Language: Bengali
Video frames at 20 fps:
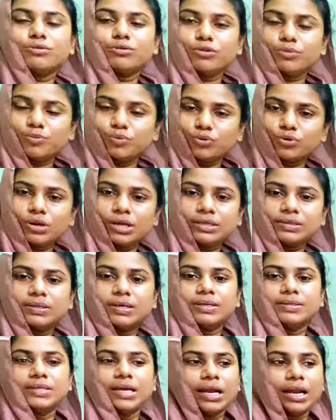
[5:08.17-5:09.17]
কোনো বোন আছে
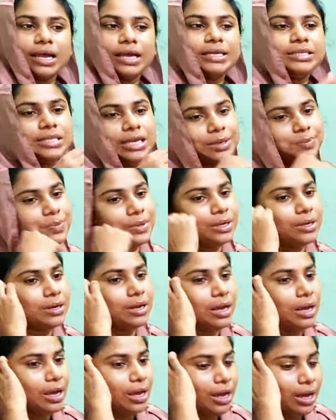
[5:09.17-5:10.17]
যারা এই টাইপের
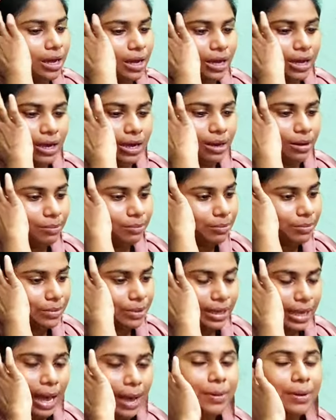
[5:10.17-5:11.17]

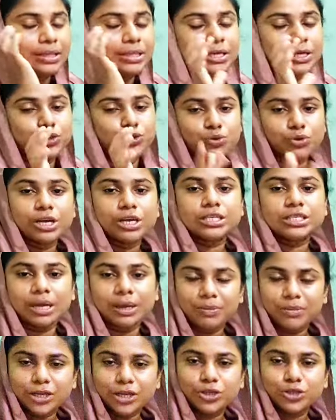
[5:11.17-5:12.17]
আমাদের চোখের
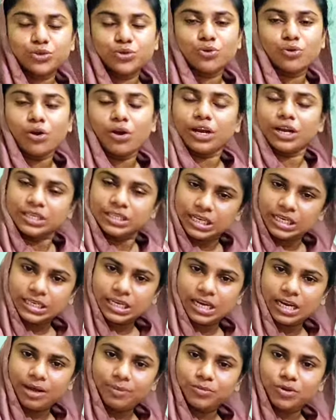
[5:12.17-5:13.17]
সামনে কিছু করে
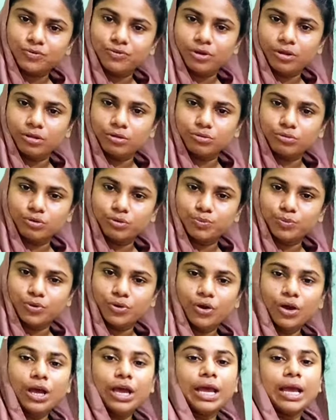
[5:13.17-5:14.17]
সেটাকে আমরা ফলো করব
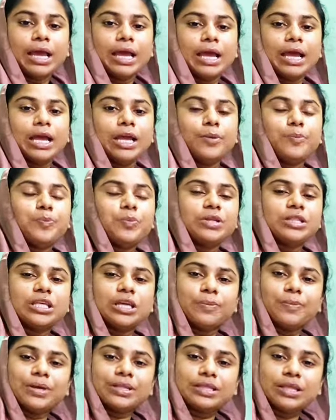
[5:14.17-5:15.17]
এই
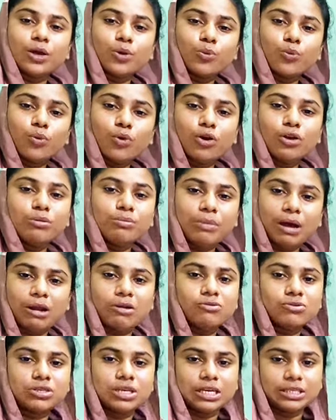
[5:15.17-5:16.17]
পৃথিবীতে কোন
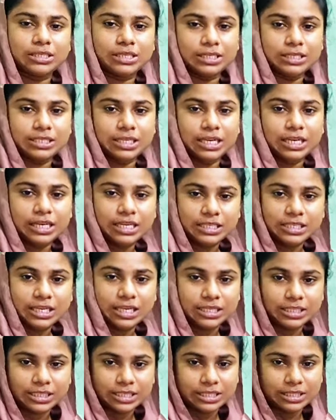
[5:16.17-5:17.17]
মানুষ আছে যে
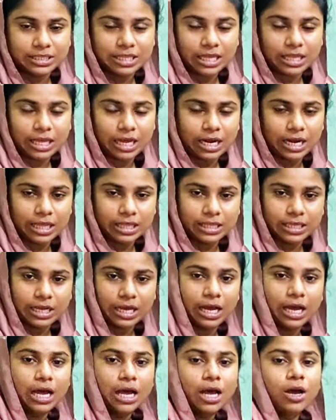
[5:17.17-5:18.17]
নিজের চিন্তাধারা
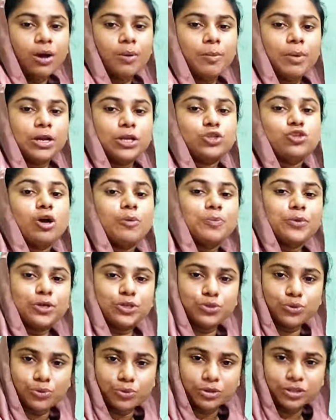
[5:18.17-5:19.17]
দিয়া মানে
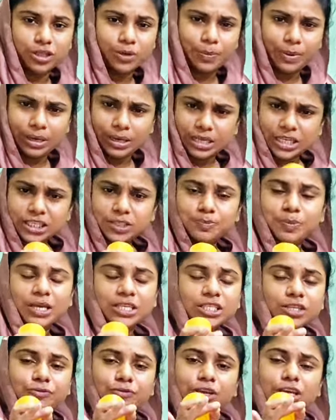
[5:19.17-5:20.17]
সবকিছু করতে পারে
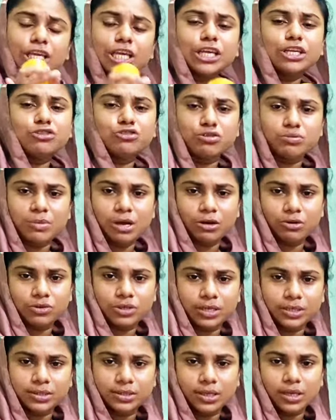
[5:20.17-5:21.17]
স্পেসিফিক কিছু মানুষ
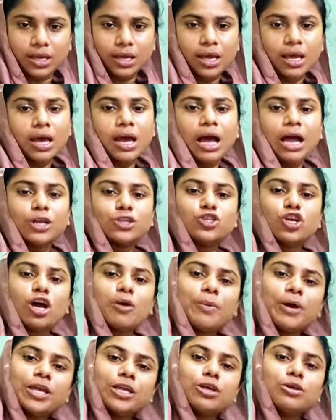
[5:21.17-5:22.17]
আছে আর
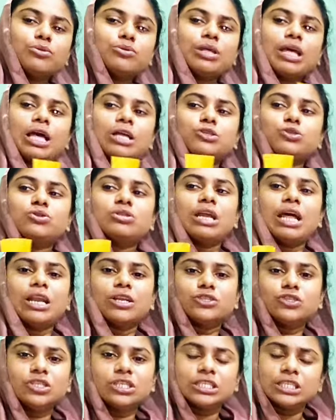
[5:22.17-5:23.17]
সবাই কিন্তু একজন
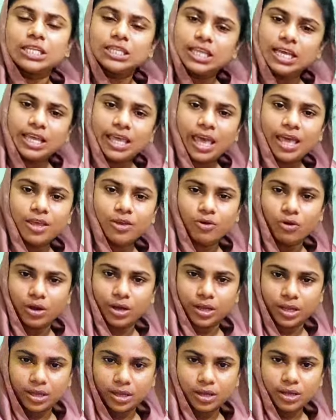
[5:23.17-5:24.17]
আরেকজনেরটা দেখেই
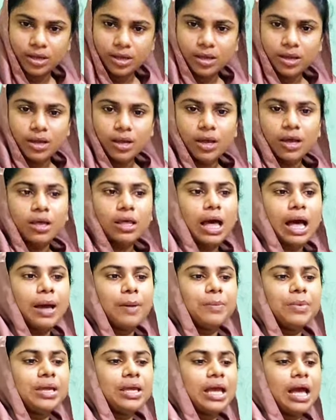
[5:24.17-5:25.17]
করে
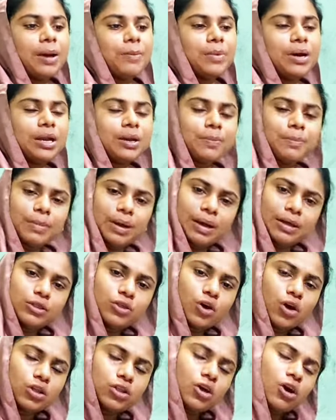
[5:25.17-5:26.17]
আমি আমার
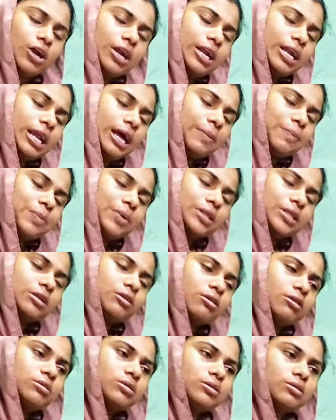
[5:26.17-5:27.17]
ধরেন আপনাদের
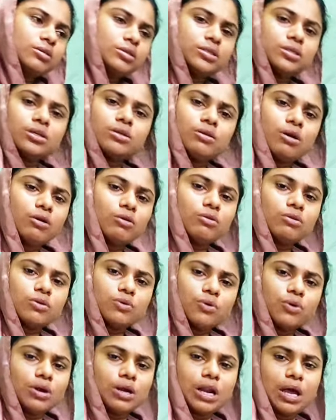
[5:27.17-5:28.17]
কথা অনুযায়ী নকল
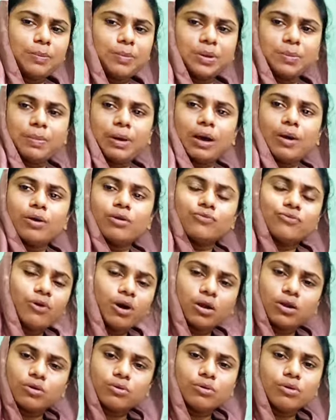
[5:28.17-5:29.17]
করলামই বা
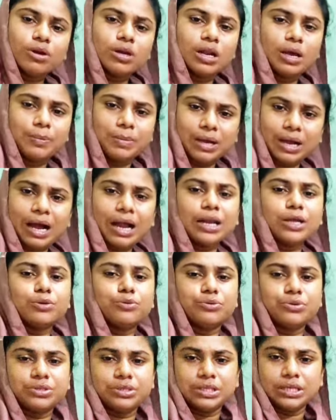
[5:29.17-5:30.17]
ফলো করলামই কারা
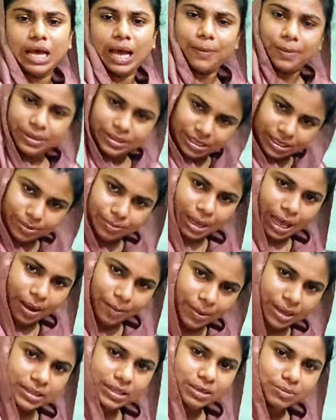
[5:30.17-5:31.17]
করছি আমাদের
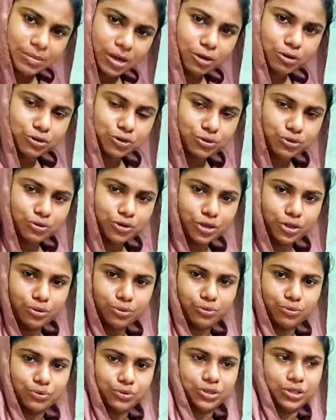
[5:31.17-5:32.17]
আমাদের মানুষজন নৃত্য
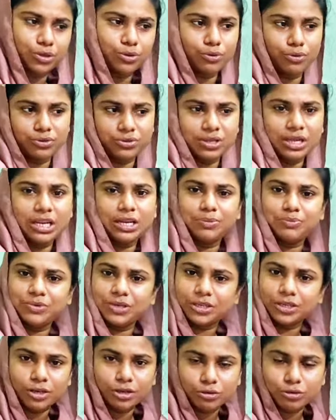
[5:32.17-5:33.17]
করছি কোনো
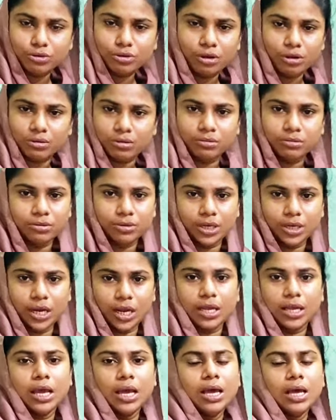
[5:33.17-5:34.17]
সেলিব্রিটিরও তো নকল করি
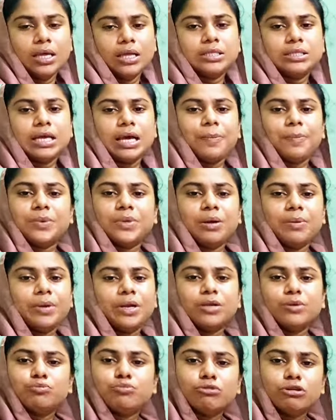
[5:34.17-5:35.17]
নাই যে আপনি
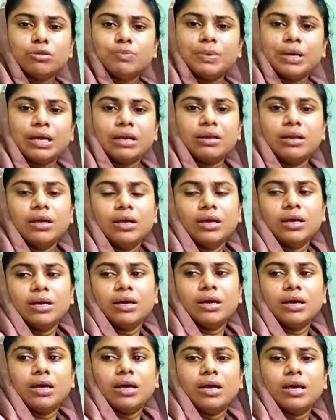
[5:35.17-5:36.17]
আমার বলবেন
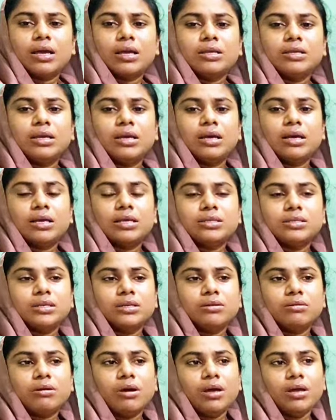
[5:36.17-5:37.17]
কি
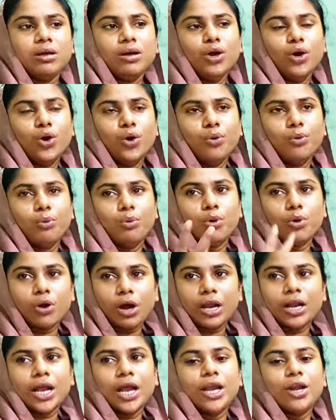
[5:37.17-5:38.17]
জানি কয়
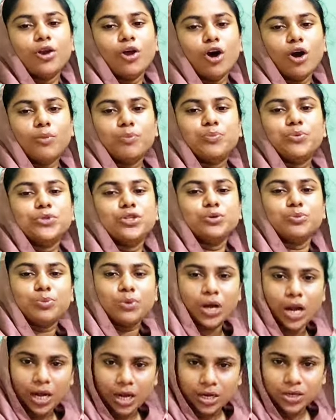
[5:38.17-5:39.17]
ভোগানে এই লম
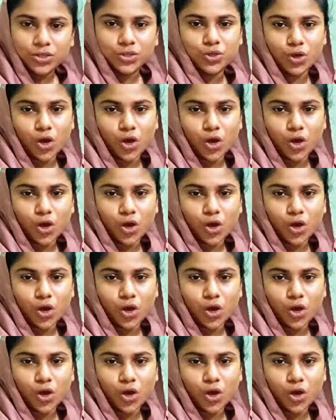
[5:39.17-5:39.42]
প্রতিপুরাণের